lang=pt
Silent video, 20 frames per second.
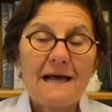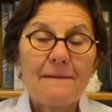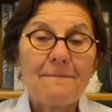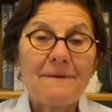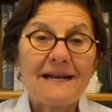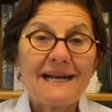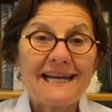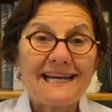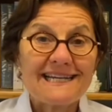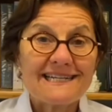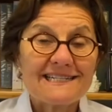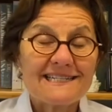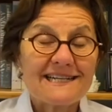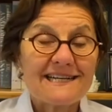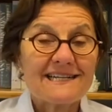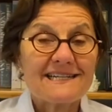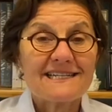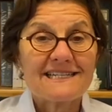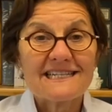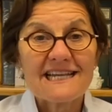
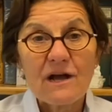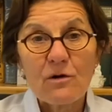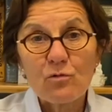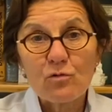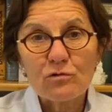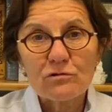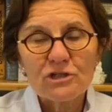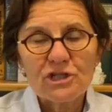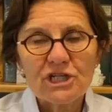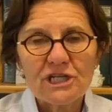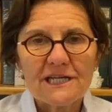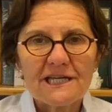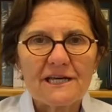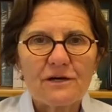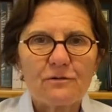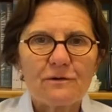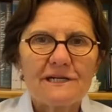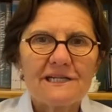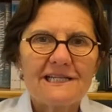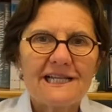palestra Saúde
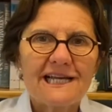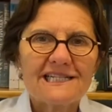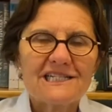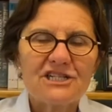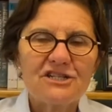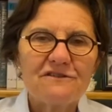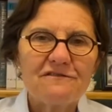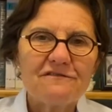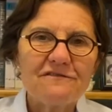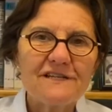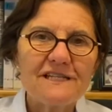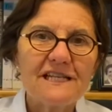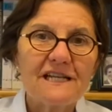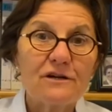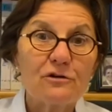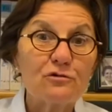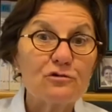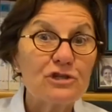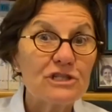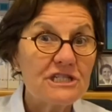e Qualidade de Vida
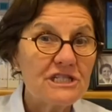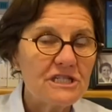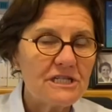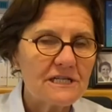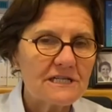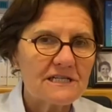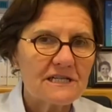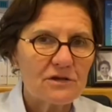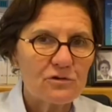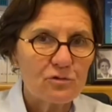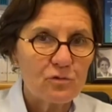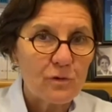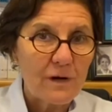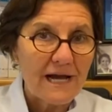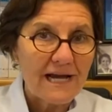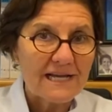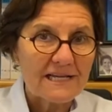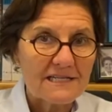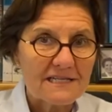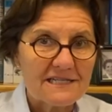nos Dias
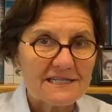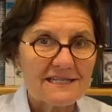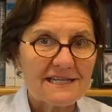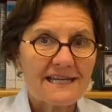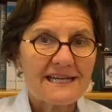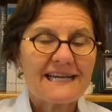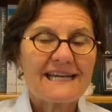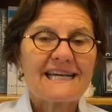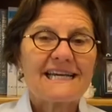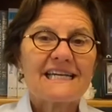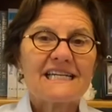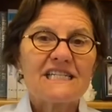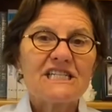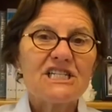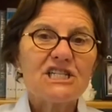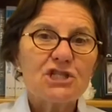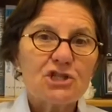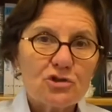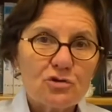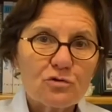Atuais
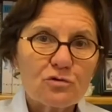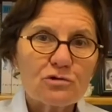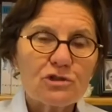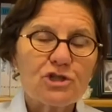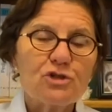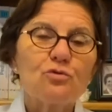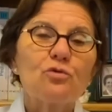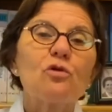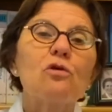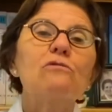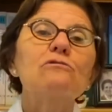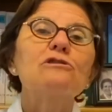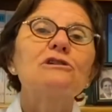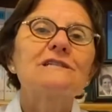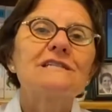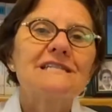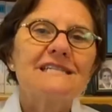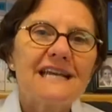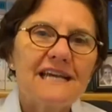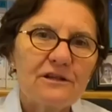discute o
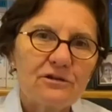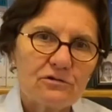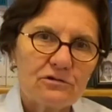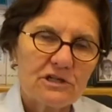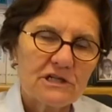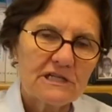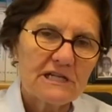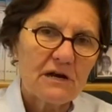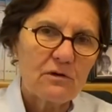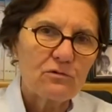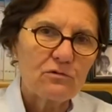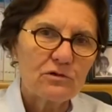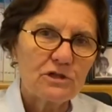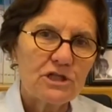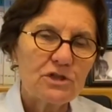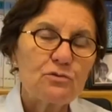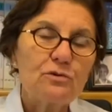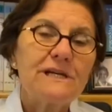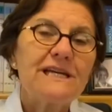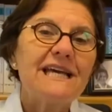conceito de
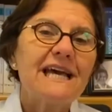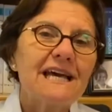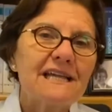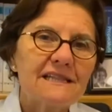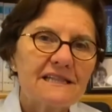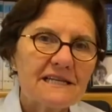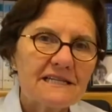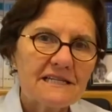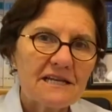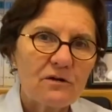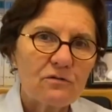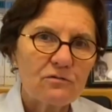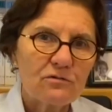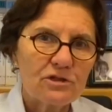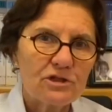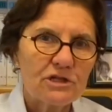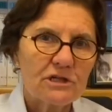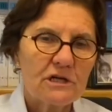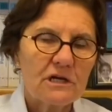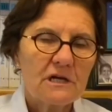saúde. O que é ter
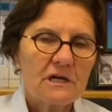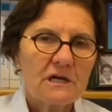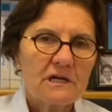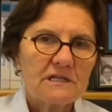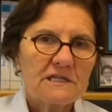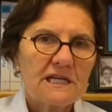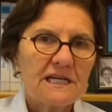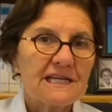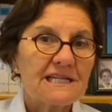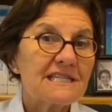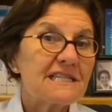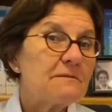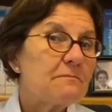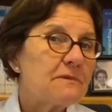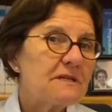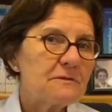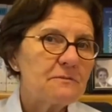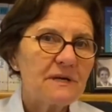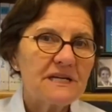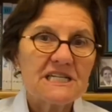saúde? Seria
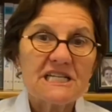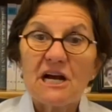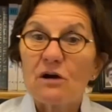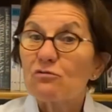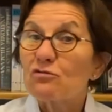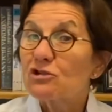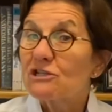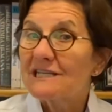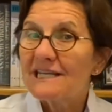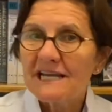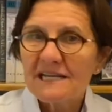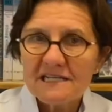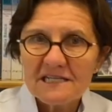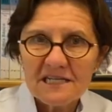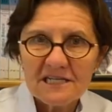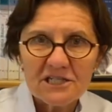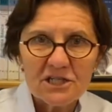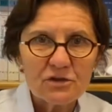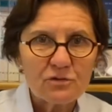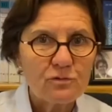simplesmente a
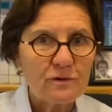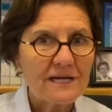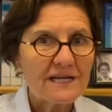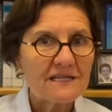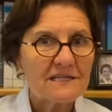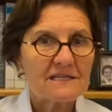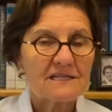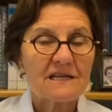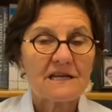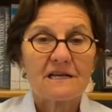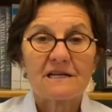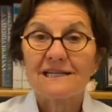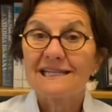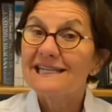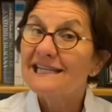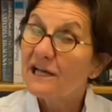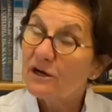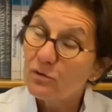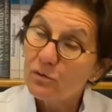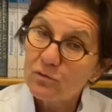ausência de doença?
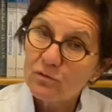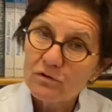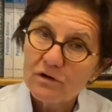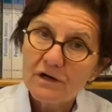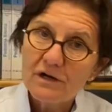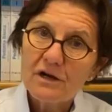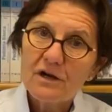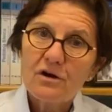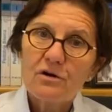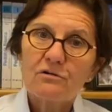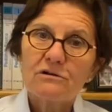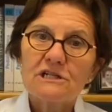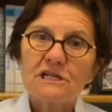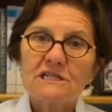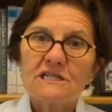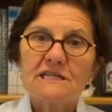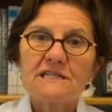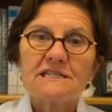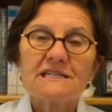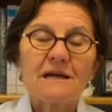Não. Hoje a
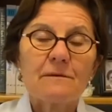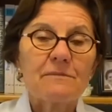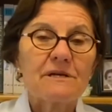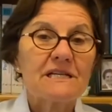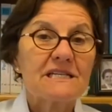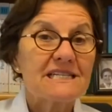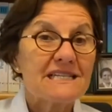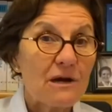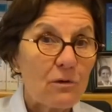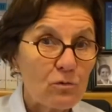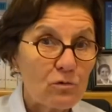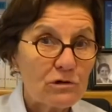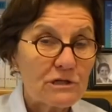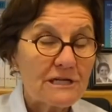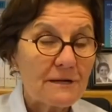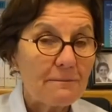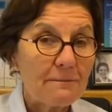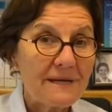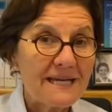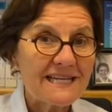gente sabe que
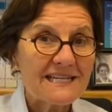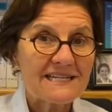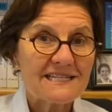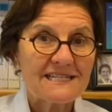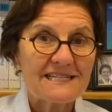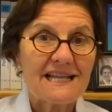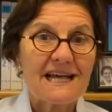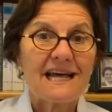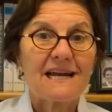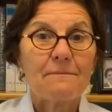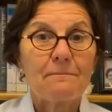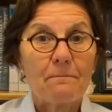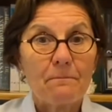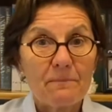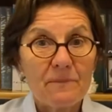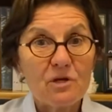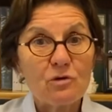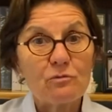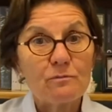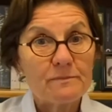saúde é bem-estar
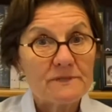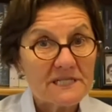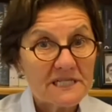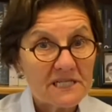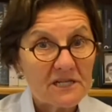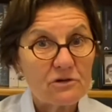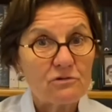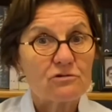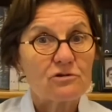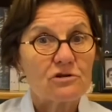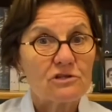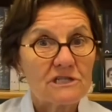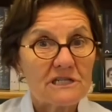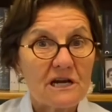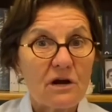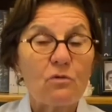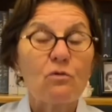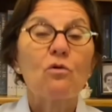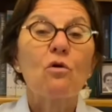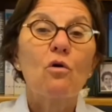
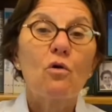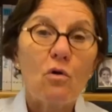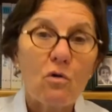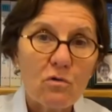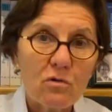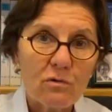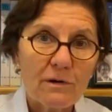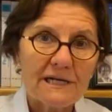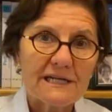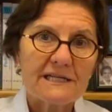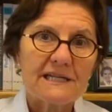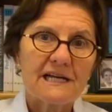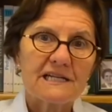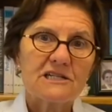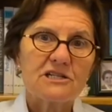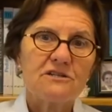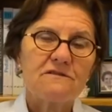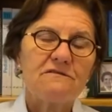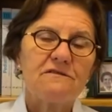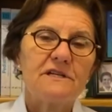biopsicossocial com
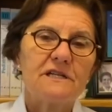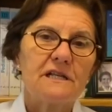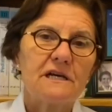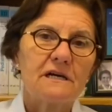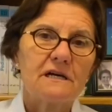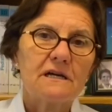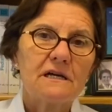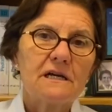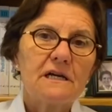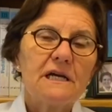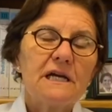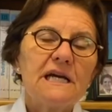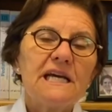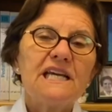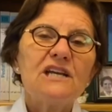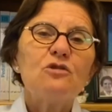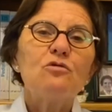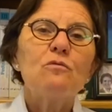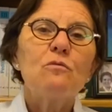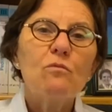qualidade de vida.
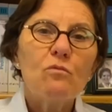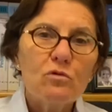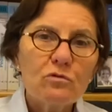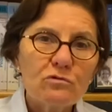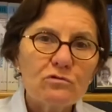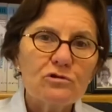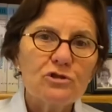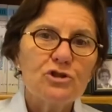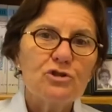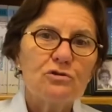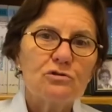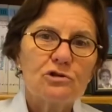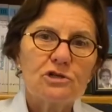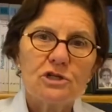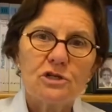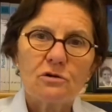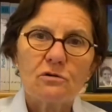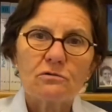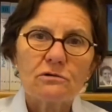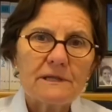E no mundo de
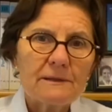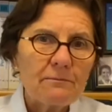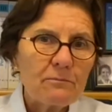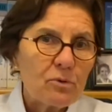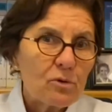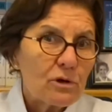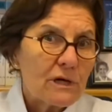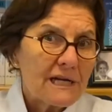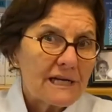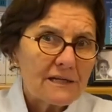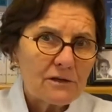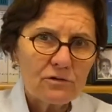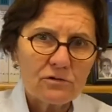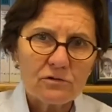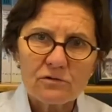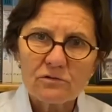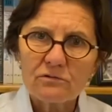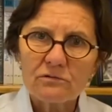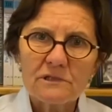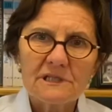hoje contemporâneo,
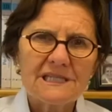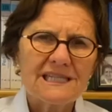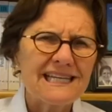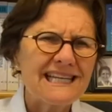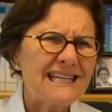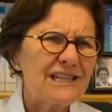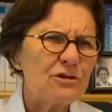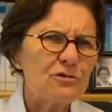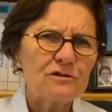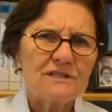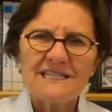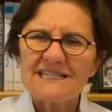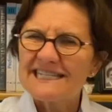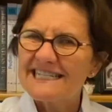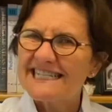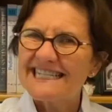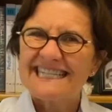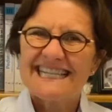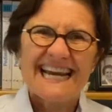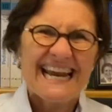com tantos
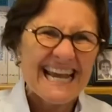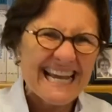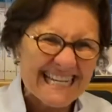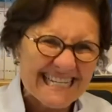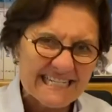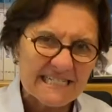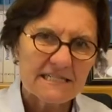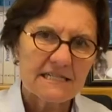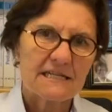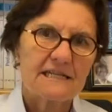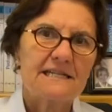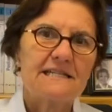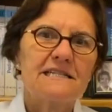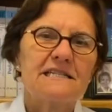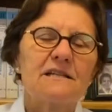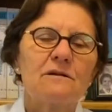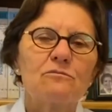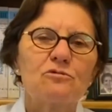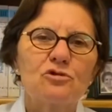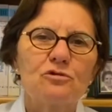estresses a que
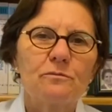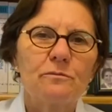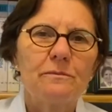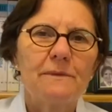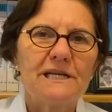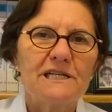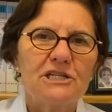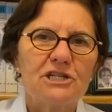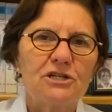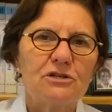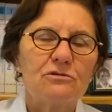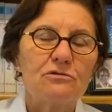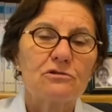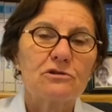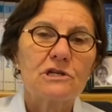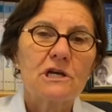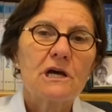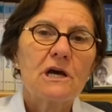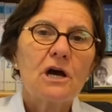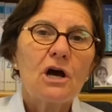estamos
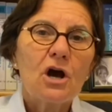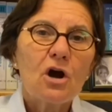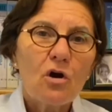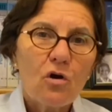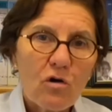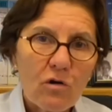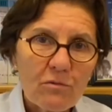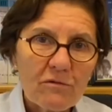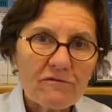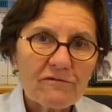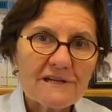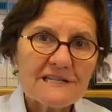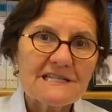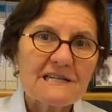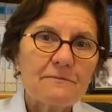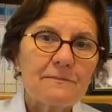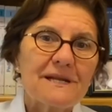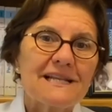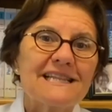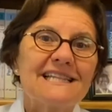submetidos, como
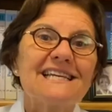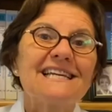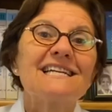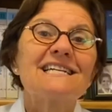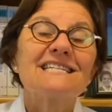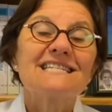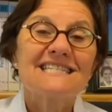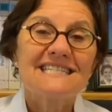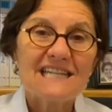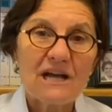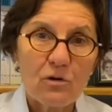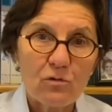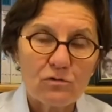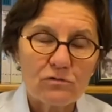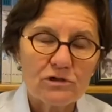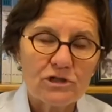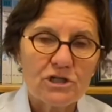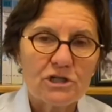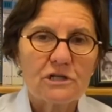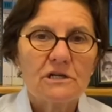fazer para ter
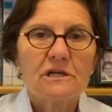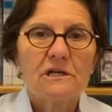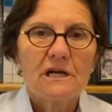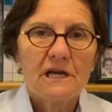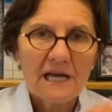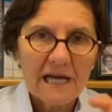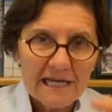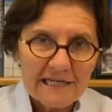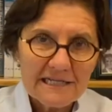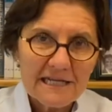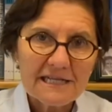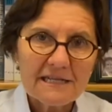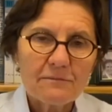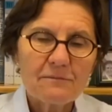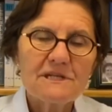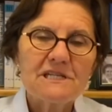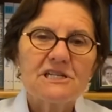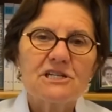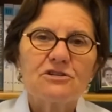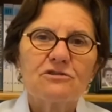saúde? É
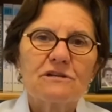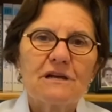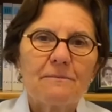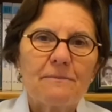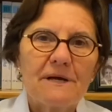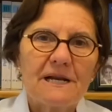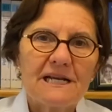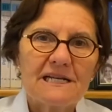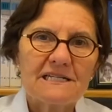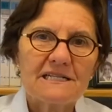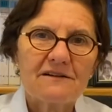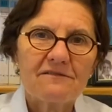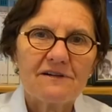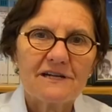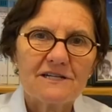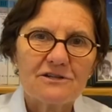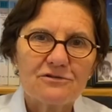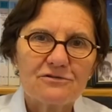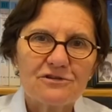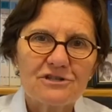exatamente isso que a palestra
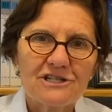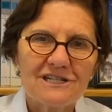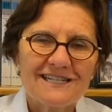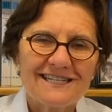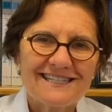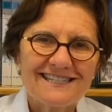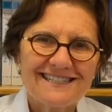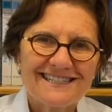vai discutir.